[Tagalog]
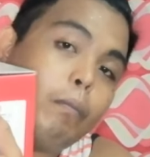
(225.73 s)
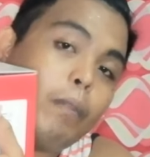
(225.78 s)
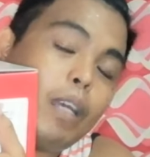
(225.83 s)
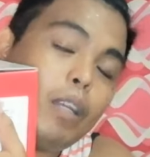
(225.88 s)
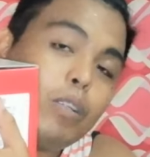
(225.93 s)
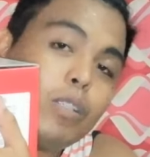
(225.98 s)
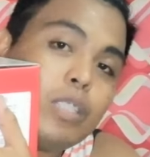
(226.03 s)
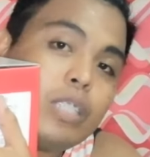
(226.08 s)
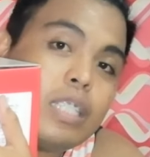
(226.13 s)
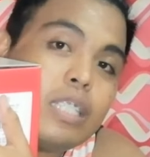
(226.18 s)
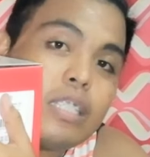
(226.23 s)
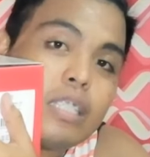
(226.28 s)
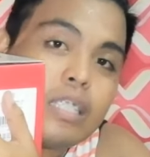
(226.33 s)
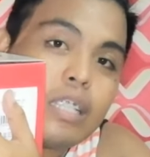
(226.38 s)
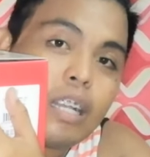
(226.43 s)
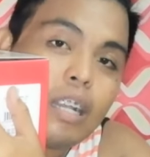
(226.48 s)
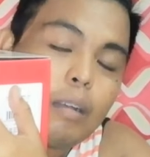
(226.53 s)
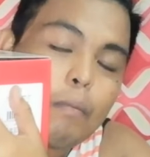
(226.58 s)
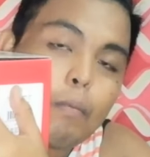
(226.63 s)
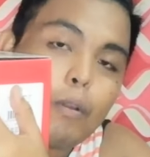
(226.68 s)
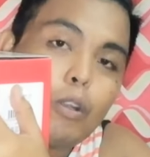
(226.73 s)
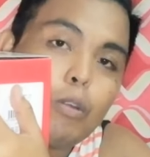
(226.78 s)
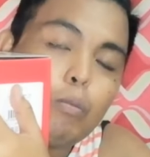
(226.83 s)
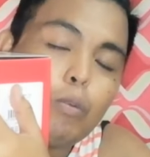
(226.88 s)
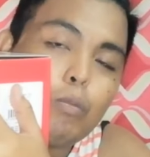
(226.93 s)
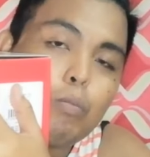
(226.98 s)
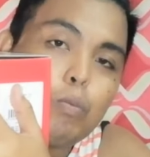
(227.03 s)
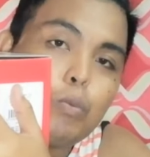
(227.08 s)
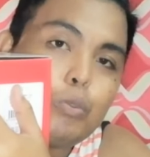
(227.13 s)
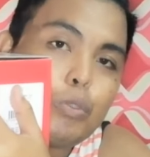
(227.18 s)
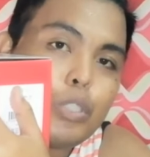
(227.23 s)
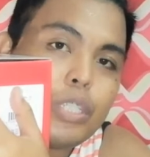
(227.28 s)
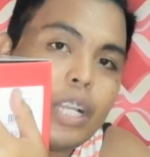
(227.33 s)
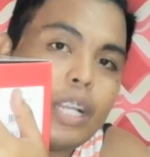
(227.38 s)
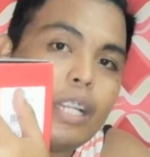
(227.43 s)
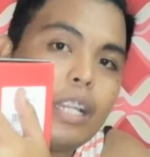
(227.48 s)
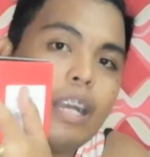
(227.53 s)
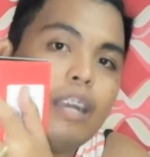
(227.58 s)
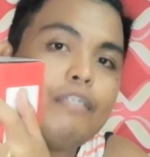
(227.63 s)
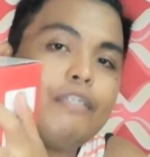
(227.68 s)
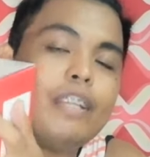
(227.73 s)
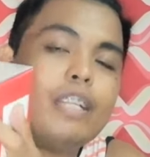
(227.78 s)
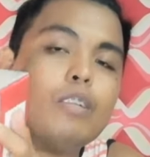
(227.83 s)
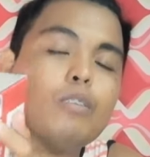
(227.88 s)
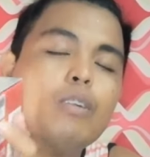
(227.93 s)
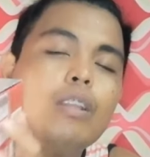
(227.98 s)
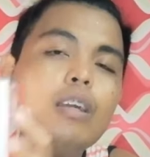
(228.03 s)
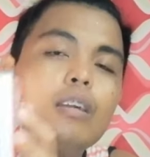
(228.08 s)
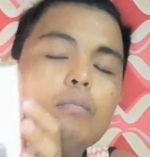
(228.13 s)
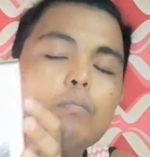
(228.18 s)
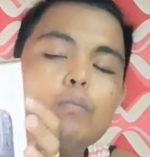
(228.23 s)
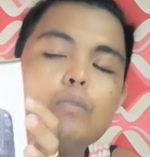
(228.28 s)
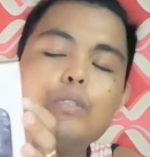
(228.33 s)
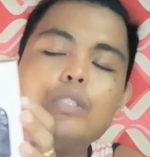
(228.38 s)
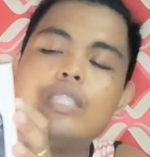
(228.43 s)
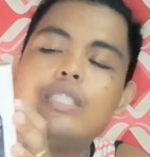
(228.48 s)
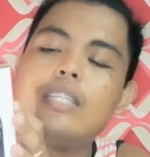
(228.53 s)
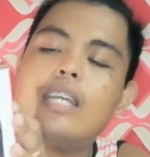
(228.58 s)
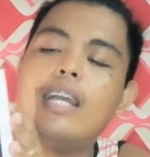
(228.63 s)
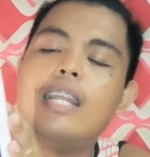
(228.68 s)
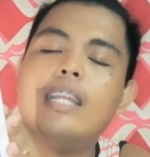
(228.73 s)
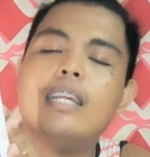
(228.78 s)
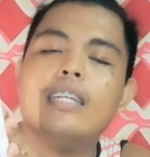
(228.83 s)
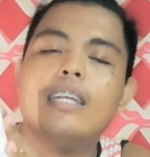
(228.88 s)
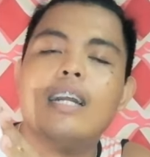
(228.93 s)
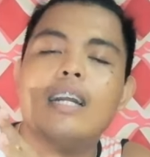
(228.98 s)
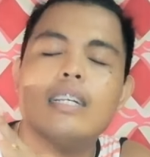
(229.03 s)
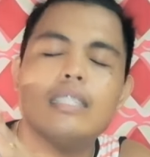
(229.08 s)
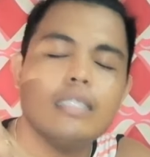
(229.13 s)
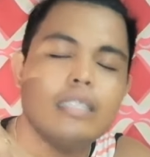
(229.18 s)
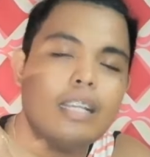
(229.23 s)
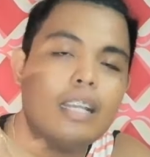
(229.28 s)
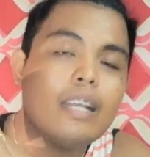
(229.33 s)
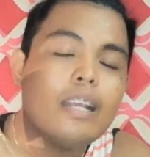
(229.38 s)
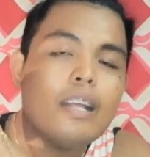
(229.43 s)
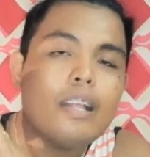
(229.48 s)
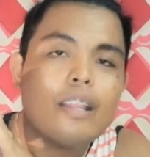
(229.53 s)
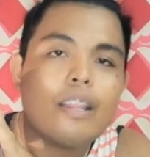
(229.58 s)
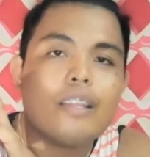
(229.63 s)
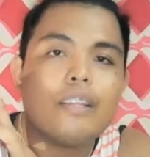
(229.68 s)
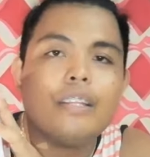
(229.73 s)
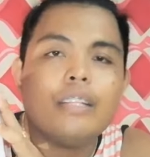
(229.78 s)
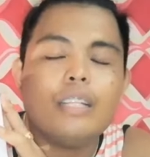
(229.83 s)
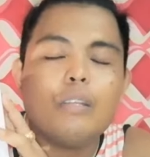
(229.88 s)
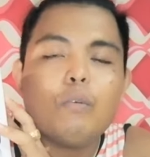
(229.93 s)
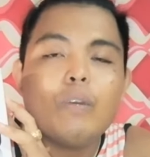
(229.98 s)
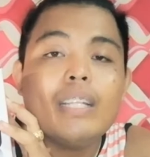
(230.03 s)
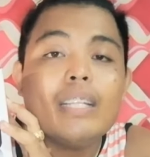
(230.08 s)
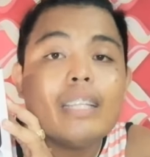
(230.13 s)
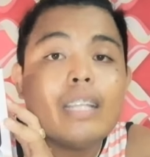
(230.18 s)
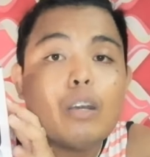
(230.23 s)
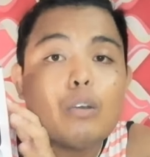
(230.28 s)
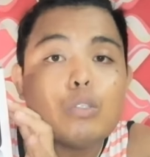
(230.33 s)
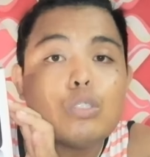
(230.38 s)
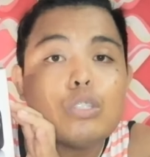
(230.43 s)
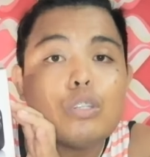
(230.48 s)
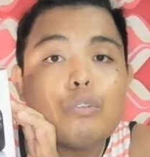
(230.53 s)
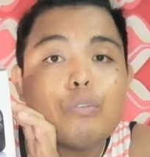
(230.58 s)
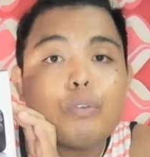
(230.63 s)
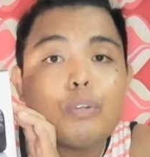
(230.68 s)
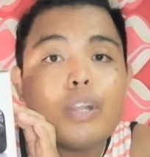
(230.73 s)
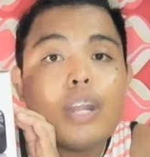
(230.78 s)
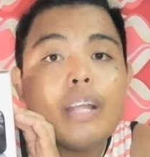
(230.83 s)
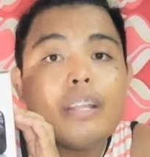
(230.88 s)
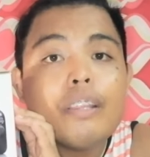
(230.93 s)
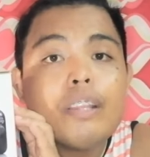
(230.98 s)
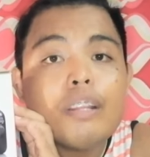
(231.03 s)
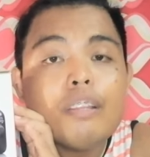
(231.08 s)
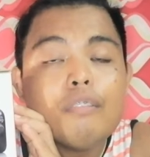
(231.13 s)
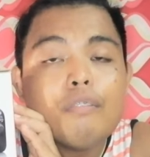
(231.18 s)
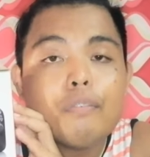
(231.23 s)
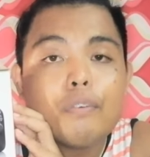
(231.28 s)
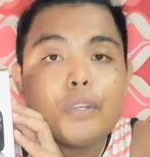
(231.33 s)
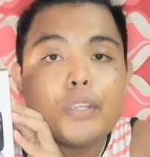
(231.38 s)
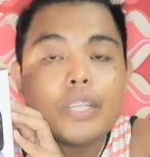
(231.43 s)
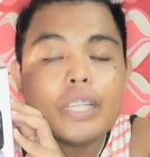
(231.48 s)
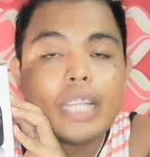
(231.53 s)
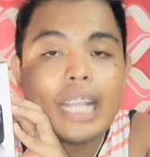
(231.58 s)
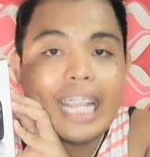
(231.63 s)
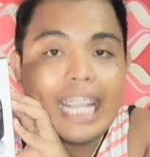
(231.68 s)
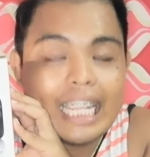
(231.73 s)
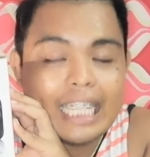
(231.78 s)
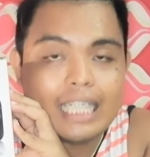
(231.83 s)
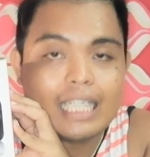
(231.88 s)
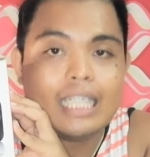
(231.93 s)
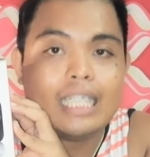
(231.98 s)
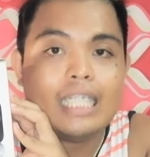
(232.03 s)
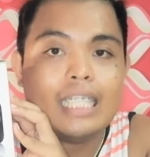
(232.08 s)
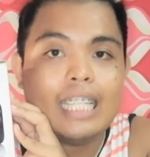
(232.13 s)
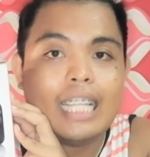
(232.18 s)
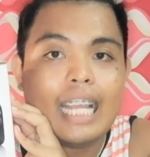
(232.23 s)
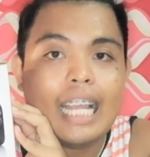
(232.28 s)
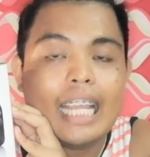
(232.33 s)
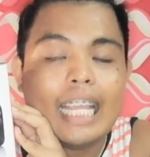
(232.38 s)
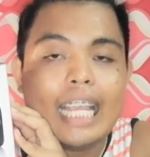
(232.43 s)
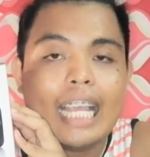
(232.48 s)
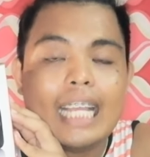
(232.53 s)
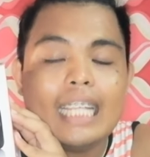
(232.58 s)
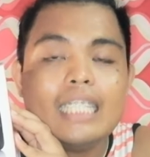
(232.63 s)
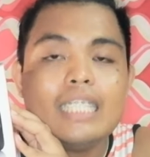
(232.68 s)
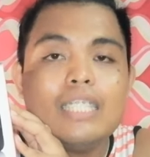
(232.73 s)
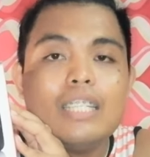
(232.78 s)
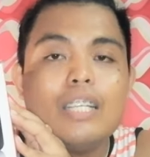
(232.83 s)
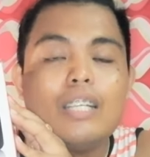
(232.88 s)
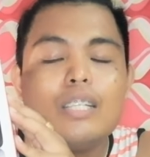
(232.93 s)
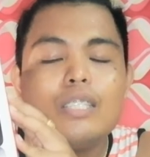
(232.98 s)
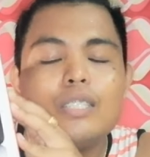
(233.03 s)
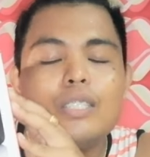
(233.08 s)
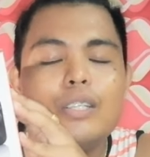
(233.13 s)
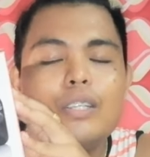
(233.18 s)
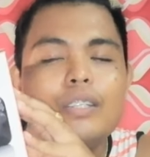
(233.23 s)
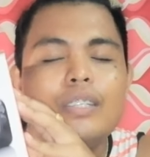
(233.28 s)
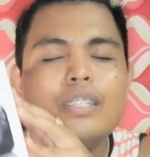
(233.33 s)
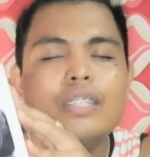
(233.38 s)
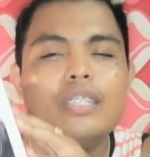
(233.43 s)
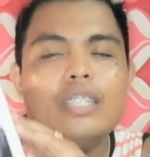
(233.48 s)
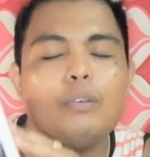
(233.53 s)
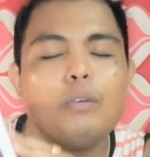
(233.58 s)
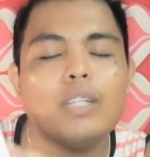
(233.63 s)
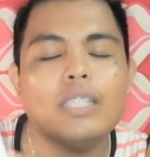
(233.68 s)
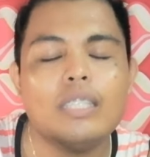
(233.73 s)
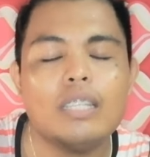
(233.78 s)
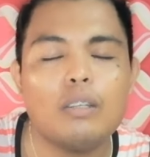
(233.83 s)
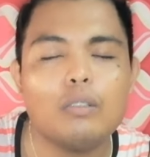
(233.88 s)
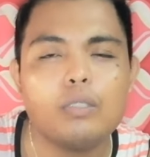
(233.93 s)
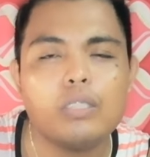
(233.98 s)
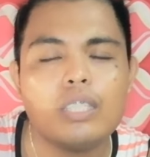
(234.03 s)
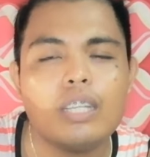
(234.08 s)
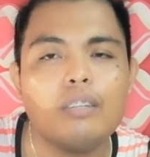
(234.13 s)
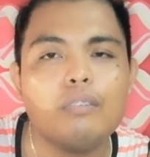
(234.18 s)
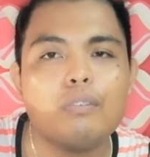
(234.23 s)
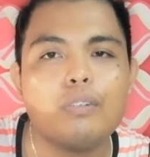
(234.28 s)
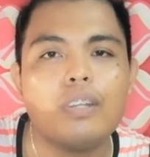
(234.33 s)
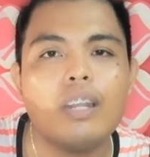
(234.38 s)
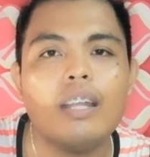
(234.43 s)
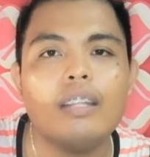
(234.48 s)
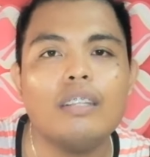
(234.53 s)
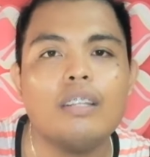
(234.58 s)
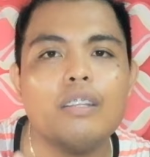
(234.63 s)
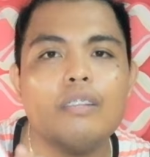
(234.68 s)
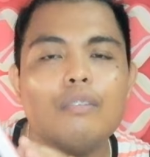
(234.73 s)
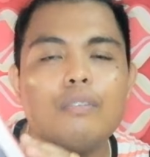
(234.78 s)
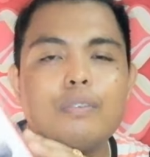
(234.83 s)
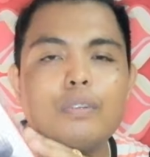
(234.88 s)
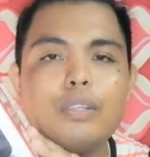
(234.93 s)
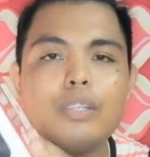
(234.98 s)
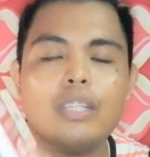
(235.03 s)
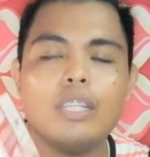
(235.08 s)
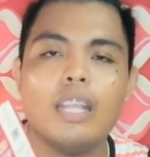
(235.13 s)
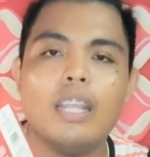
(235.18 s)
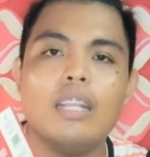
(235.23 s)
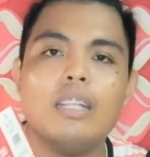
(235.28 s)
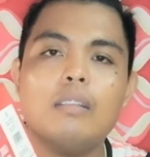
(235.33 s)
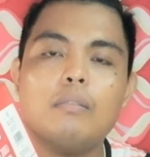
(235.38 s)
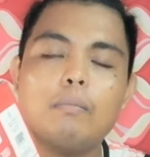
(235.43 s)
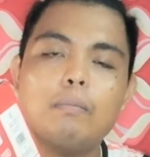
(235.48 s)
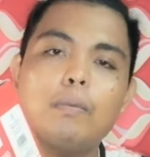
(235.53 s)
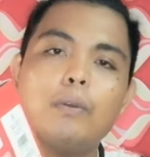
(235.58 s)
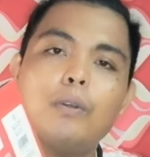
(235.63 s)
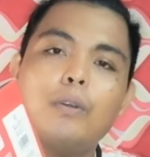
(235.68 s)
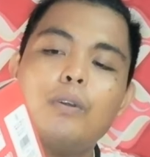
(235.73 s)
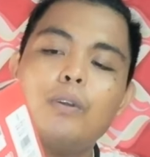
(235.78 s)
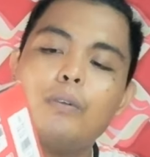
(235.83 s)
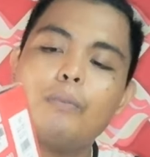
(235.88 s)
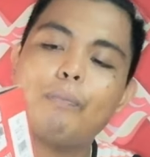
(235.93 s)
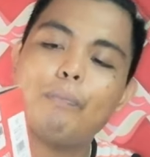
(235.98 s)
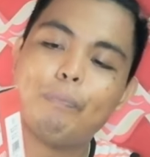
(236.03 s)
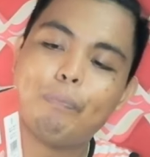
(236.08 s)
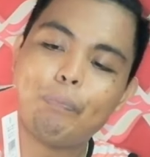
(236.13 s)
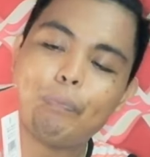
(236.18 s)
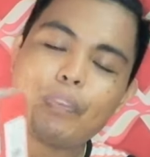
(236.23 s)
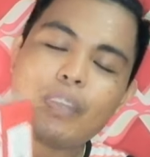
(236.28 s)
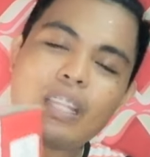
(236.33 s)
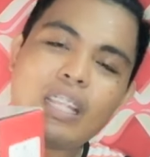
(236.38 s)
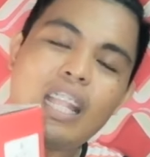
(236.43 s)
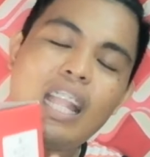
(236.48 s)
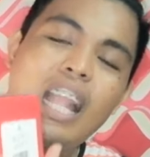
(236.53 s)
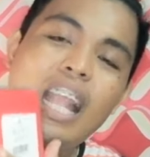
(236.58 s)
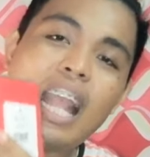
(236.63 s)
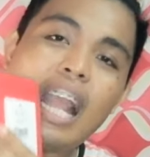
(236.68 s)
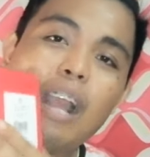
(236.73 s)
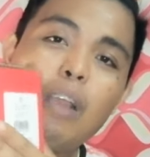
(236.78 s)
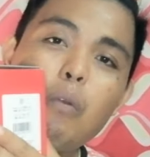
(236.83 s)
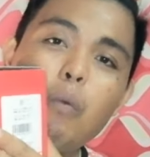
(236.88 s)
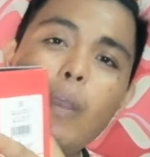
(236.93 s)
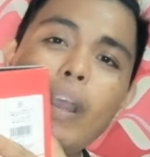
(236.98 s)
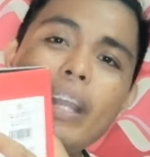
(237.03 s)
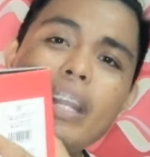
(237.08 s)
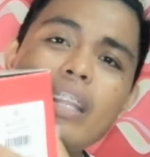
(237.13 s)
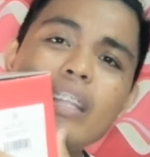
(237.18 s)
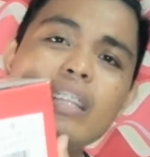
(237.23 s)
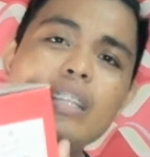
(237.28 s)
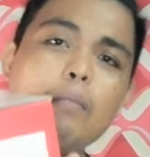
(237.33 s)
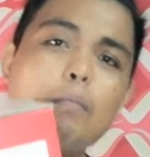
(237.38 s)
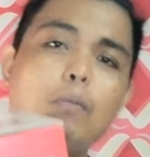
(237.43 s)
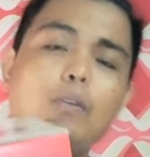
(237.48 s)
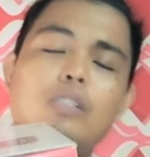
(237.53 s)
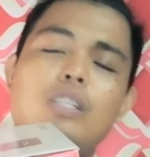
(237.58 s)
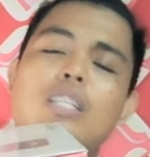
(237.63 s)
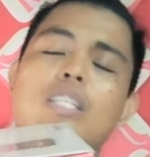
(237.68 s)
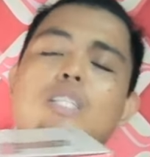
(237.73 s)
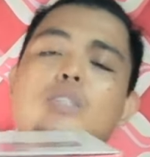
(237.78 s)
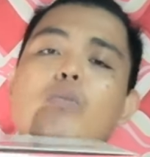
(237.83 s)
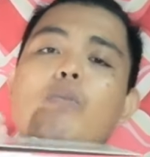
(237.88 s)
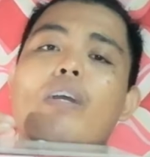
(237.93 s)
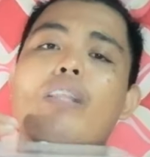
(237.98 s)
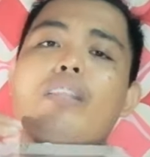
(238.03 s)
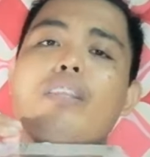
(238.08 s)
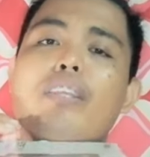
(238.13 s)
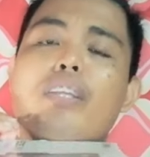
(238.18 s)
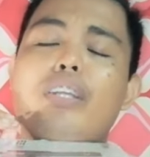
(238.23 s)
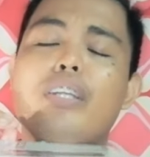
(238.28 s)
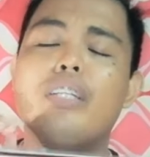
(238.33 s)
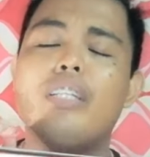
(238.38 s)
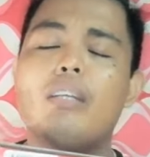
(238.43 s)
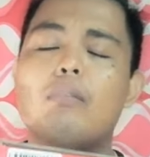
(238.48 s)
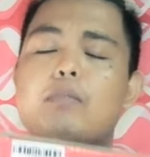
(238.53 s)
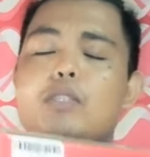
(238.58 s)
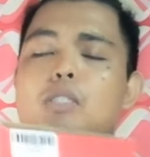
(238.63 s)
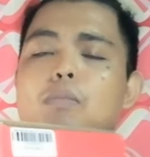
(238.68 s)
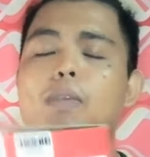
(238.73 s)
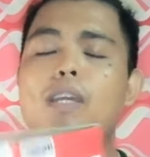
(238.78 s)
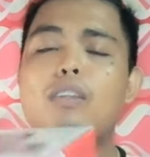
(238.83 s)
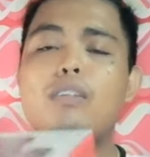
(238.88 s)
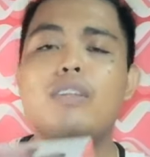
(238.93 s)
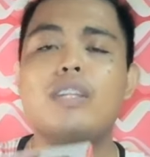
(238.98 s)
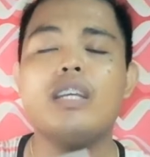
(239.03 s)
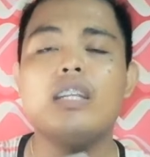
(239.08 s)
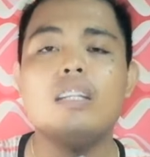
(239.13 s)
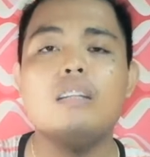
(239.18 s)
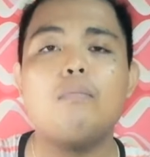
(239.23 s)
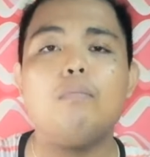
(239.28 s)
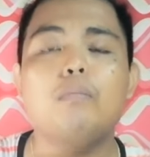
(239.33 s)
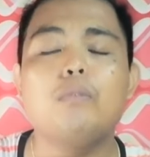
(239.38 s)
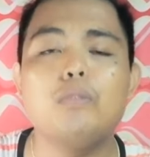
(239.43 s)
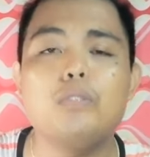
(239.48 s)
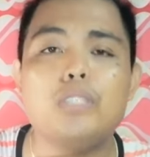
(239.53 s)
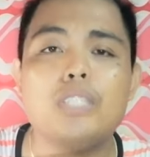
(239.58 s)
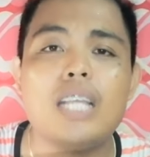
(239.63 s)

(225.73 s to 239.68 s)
Pero since naka-promo po siya, na-avail ko lang po siya sa halagang 31,448. Ayan. So yung 31,448 po, ang warranty po niya is 1 year, tapos meron na rin po